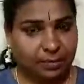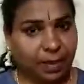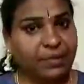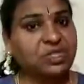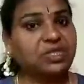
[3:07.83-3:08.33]

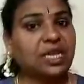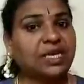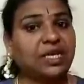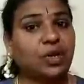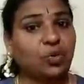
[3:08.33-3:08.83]
பிரபஞ்சத்துல
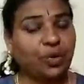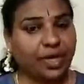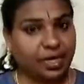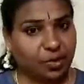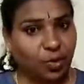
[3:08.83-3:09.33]

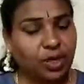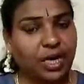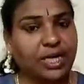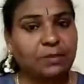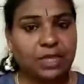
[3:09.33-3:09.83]
இருக்கக்கூடிய
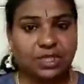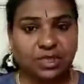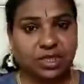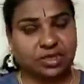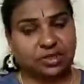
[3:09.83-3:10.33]
கோள்களையும்
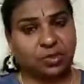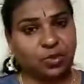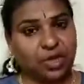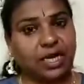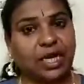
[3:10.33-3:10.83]
நட்சத்திர
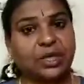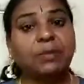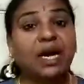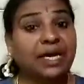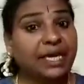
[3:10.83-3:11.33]

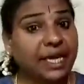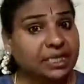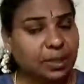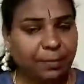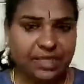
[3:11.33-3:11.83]
கூட்டங்களையும்
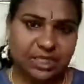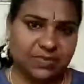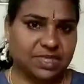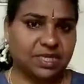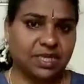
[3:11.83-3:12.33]
ஈர்த்து பிடிச்சு
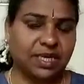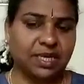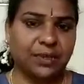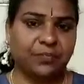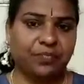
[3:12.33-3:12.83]
வச்சுக்கிட்டு
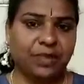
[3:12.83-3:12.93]
இருக்கு